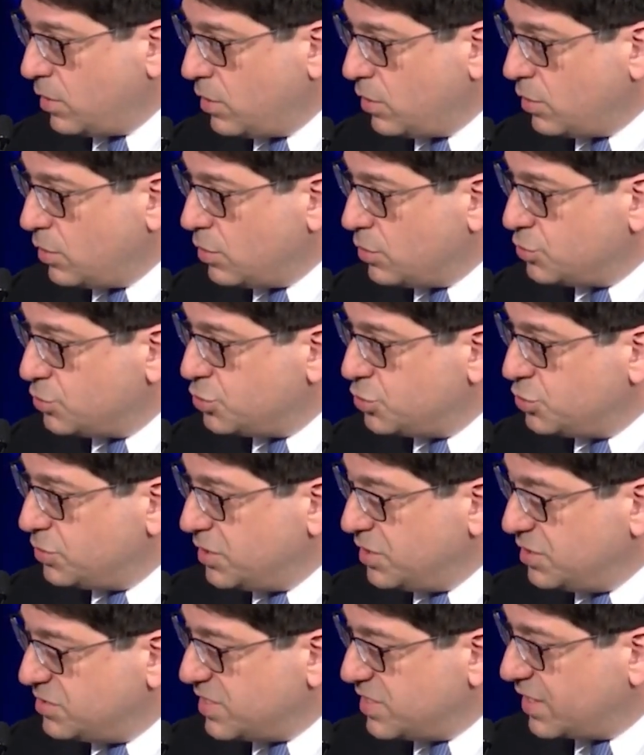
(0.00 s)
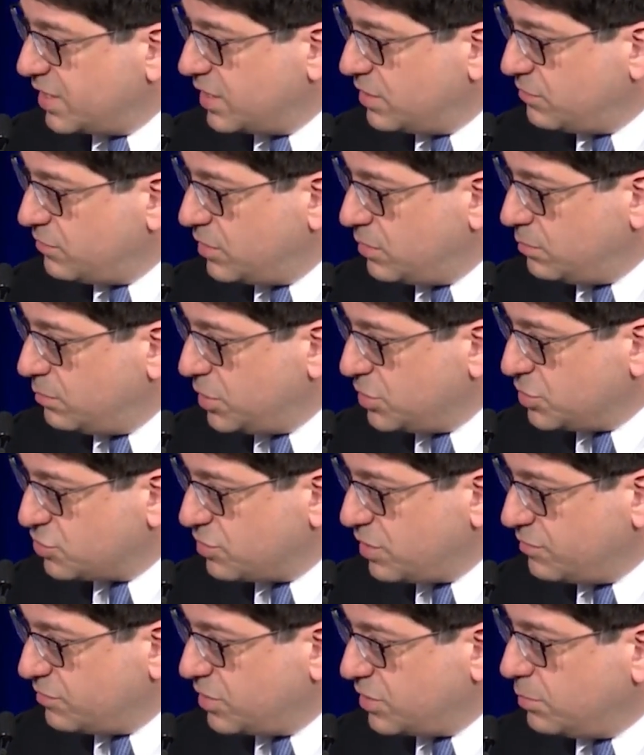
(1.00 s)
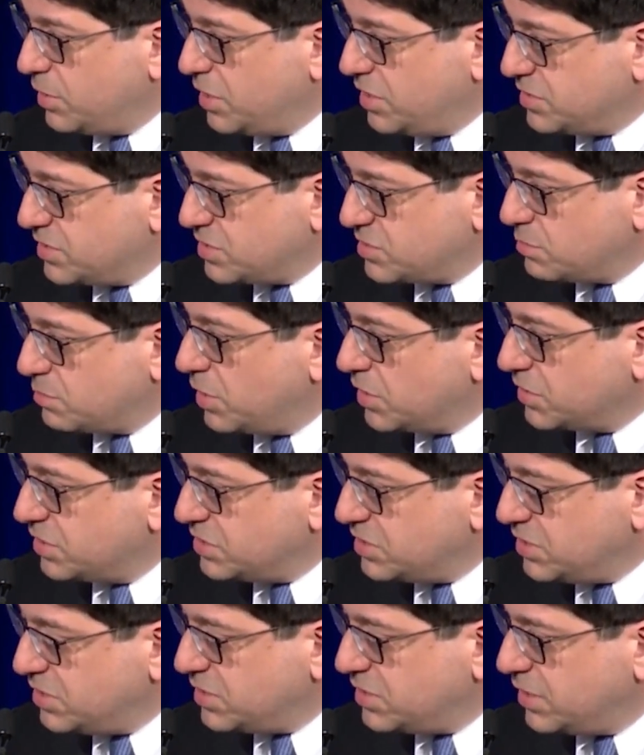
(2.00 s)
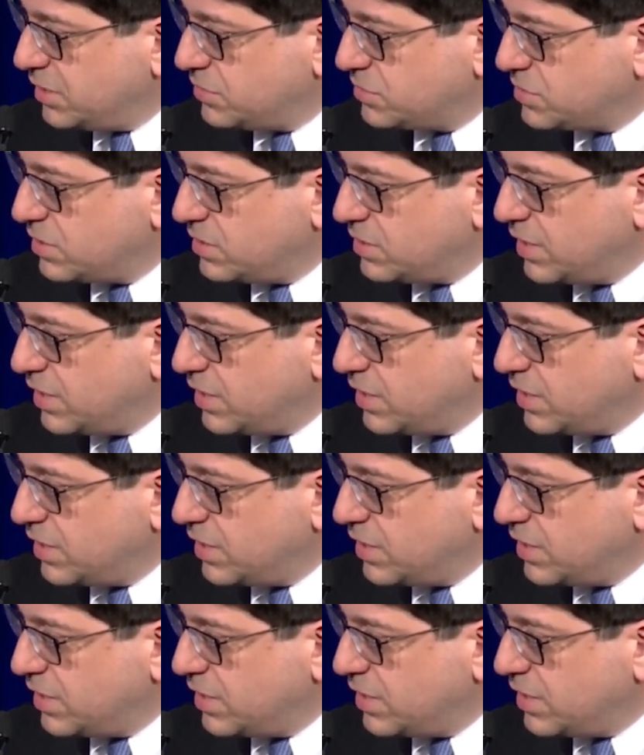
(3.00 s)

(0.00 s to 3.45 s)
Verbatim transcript: tôi hỏi mỗi giám mục mà tôi đã phỏng vấn một câu hỏi kết luận